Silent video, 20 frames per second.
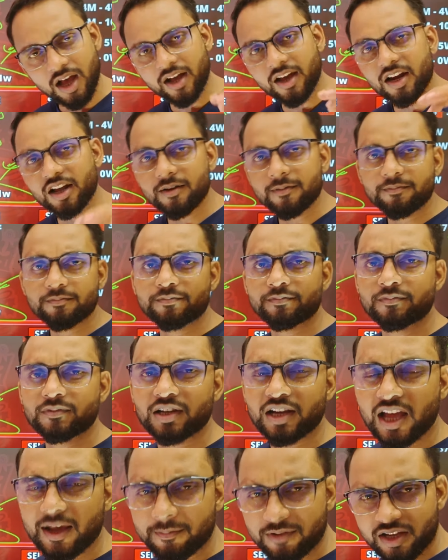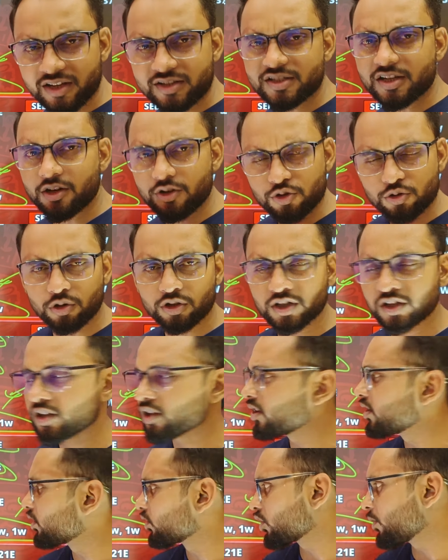अगर हम लाइम लेग स्टैंड को छोड़ते
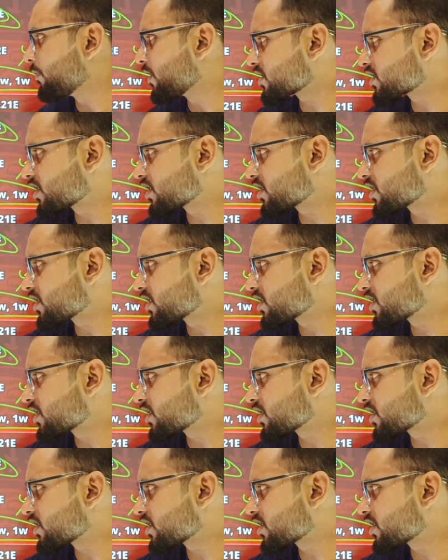हैं तो